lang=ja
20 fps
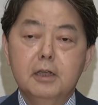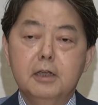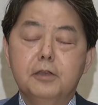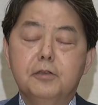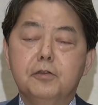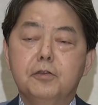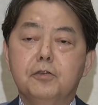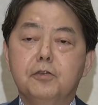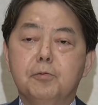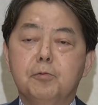
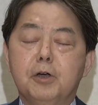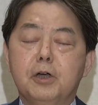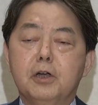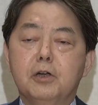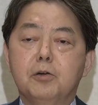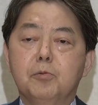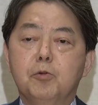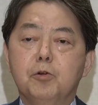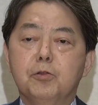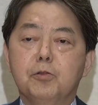一日も早
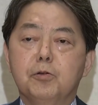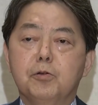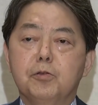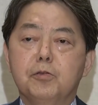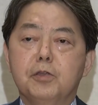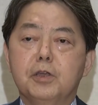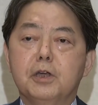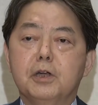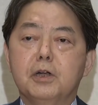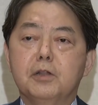く元の
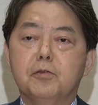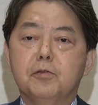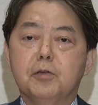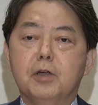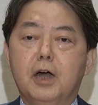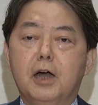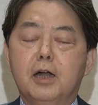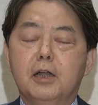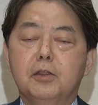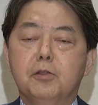生活
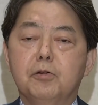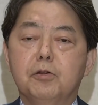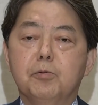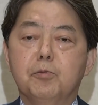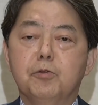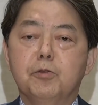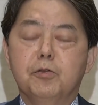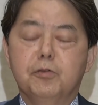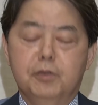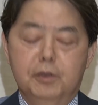が取
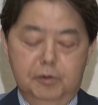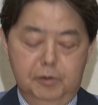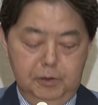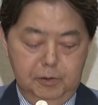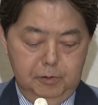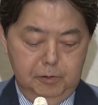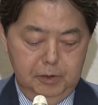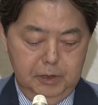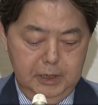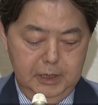り戻せる
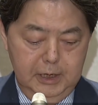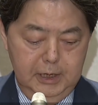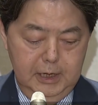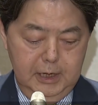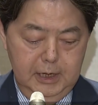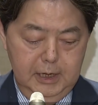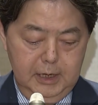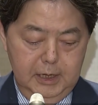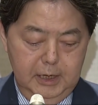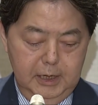ように、
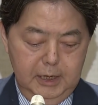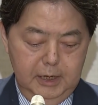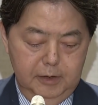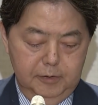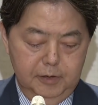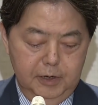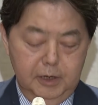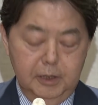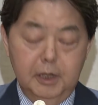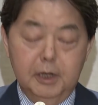えー、
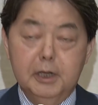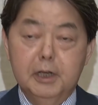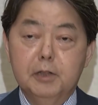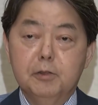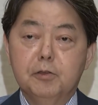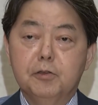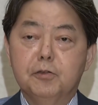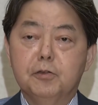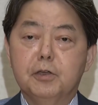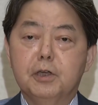最大
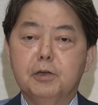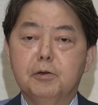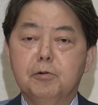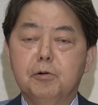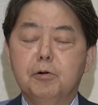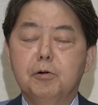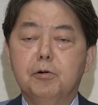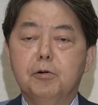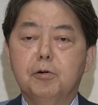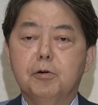限の支援
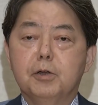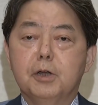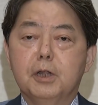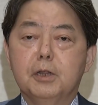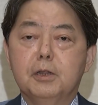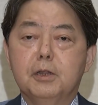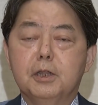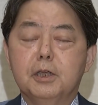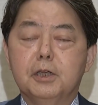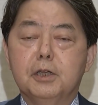を行っ
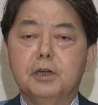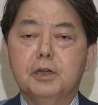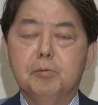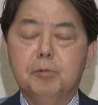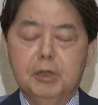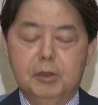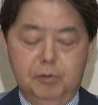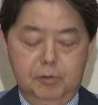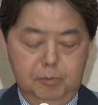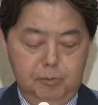ていけれ
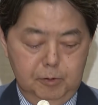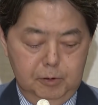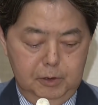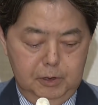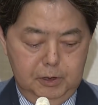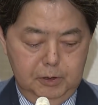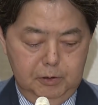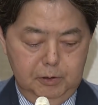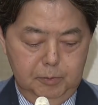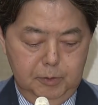ばと思っ
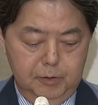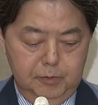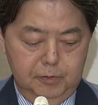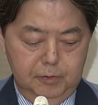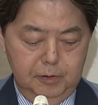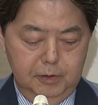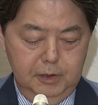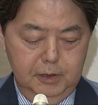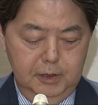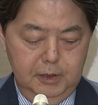ておりま
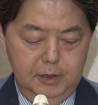す。